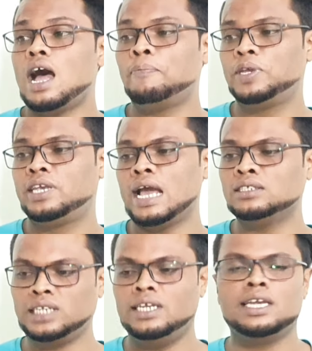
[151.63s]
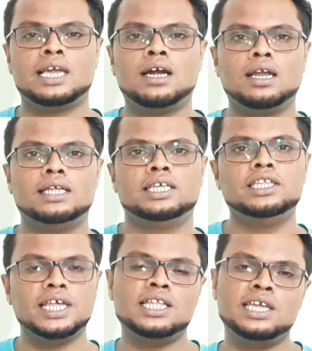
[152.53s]
अब क्या सही है क्या गलत है
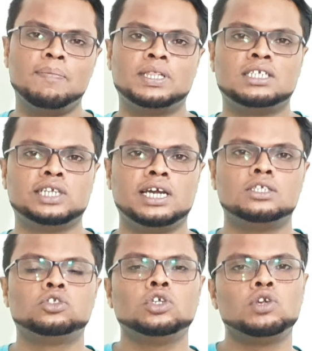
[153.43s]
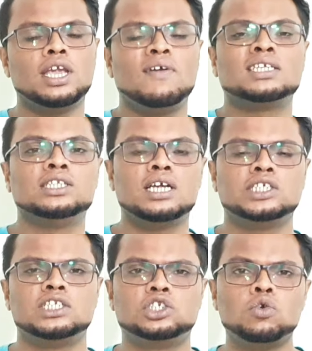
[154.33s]
धीरे धीरे पता चलेगा दोस्तों क्योंकि वैक्सीन आज
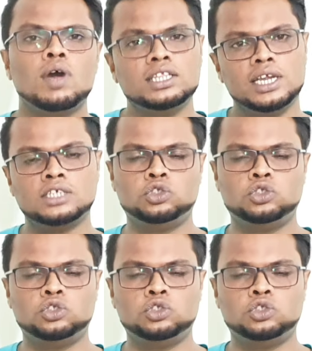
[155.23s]
रजिस्टर हुआ है देना